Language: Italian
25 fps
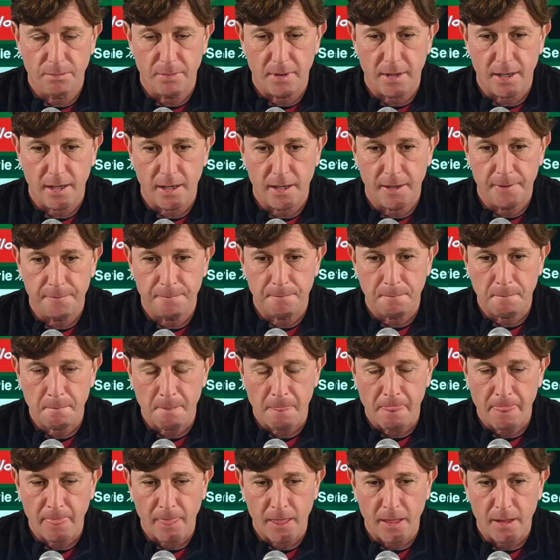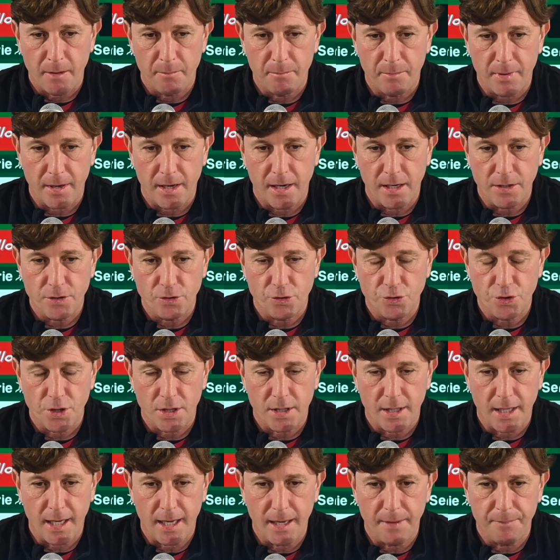per, eh, per la
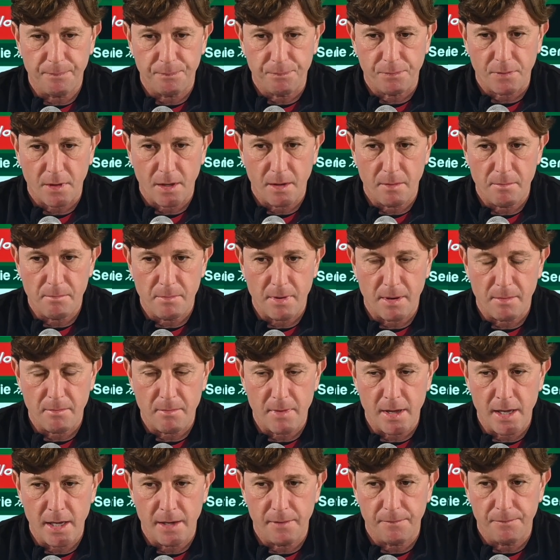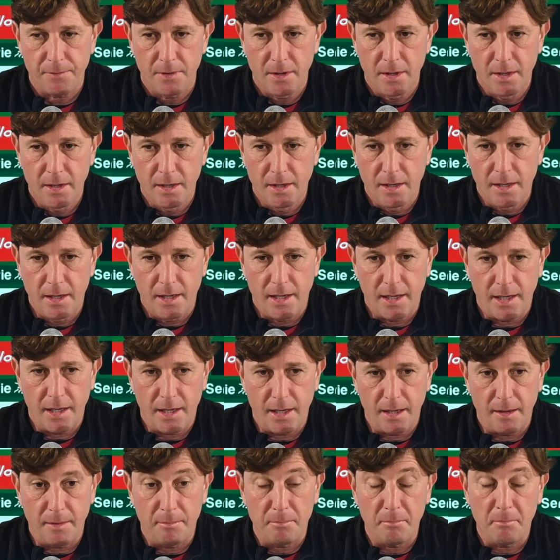società, per me,
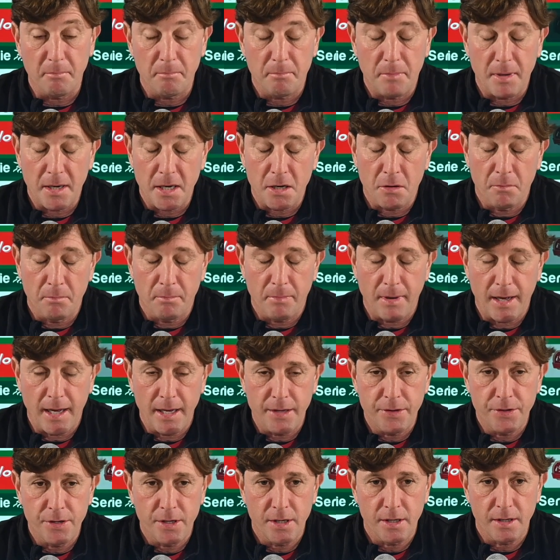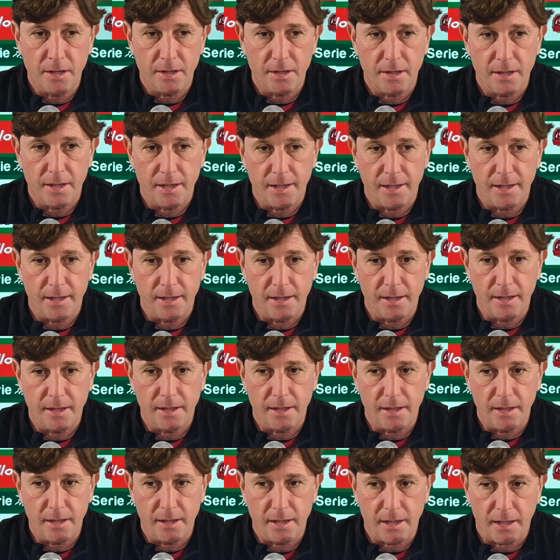eh, per i compagni
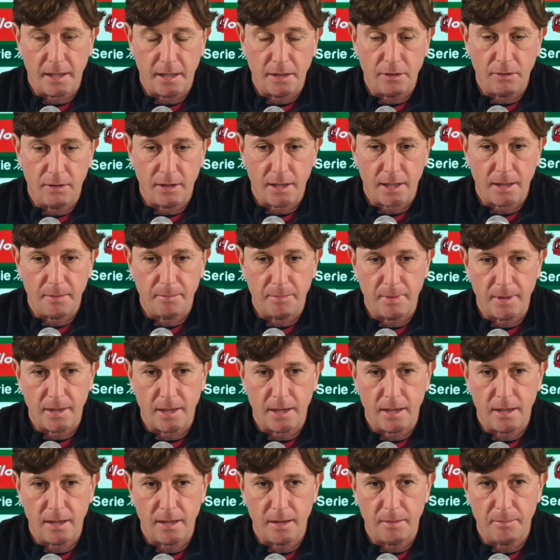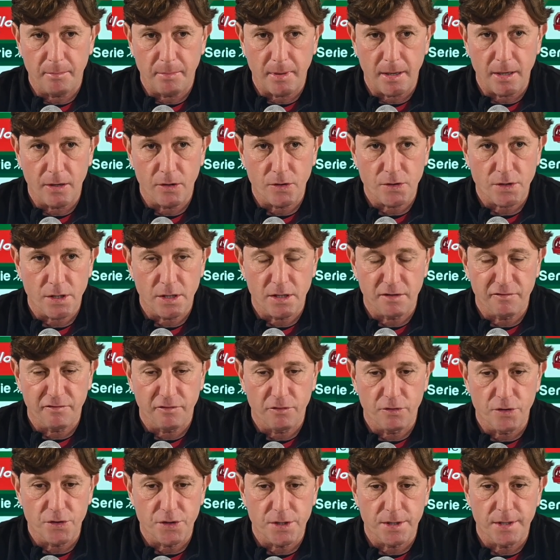e eh, credo anche per, per, i nostri
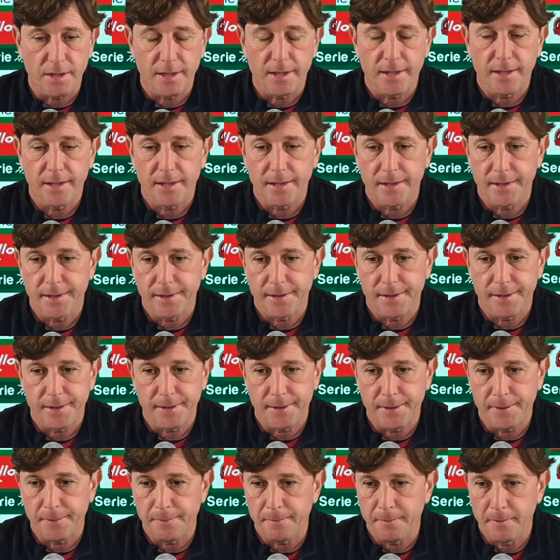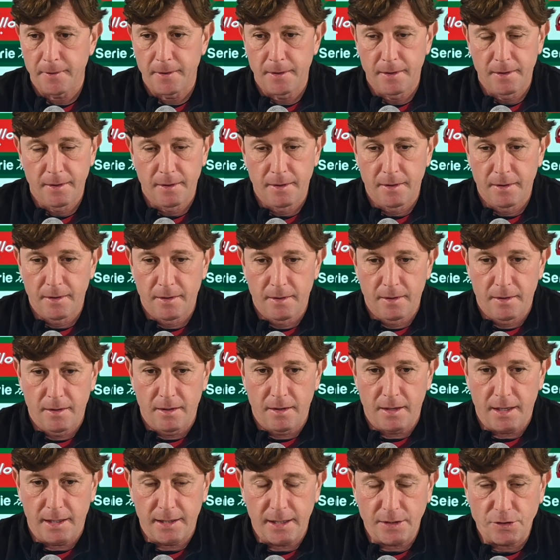tifosi. Eh,
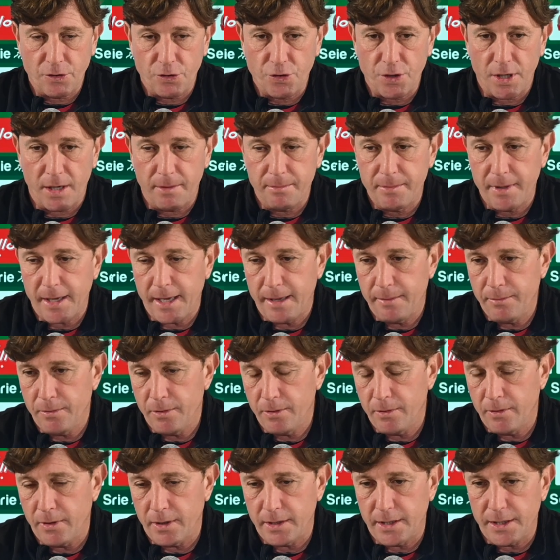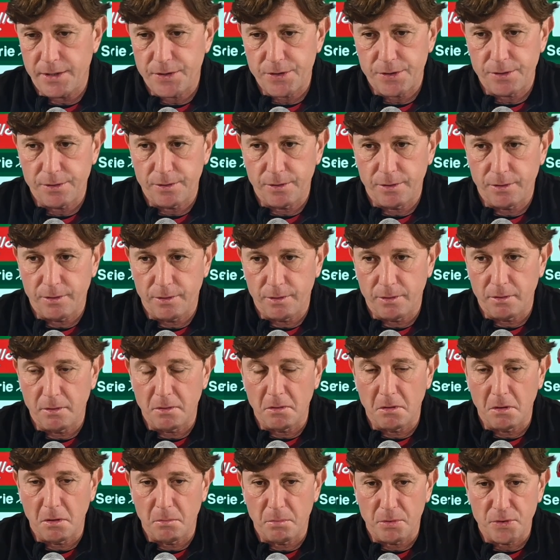adesso ce l'abbiamo,
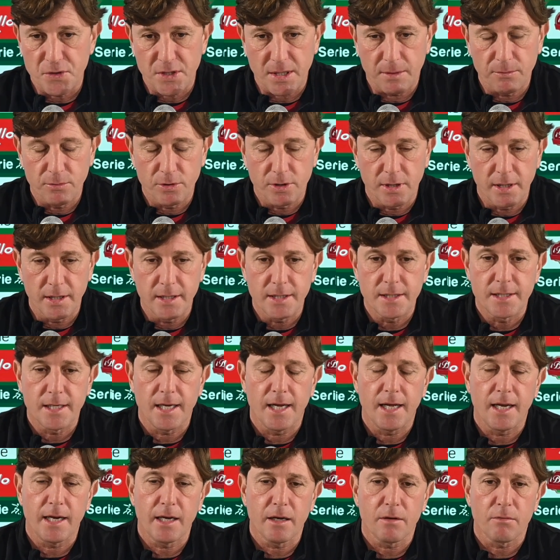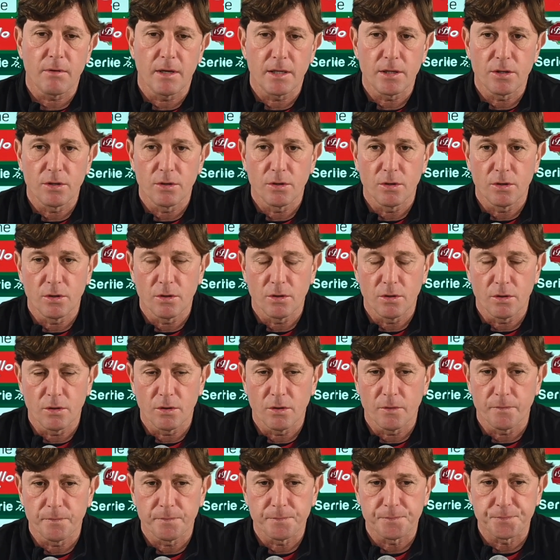adesso lo possiamo utilizzare
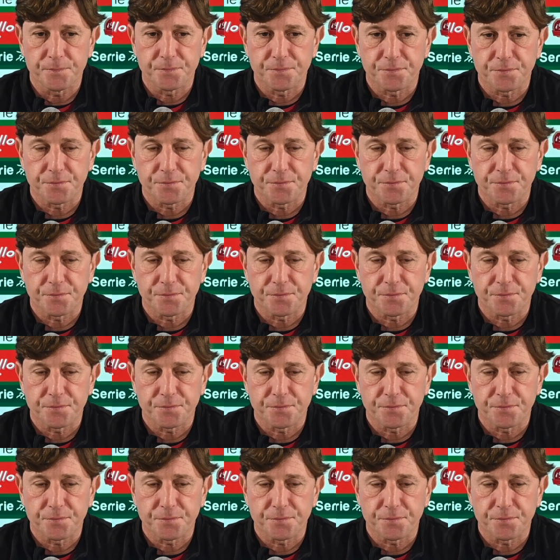quando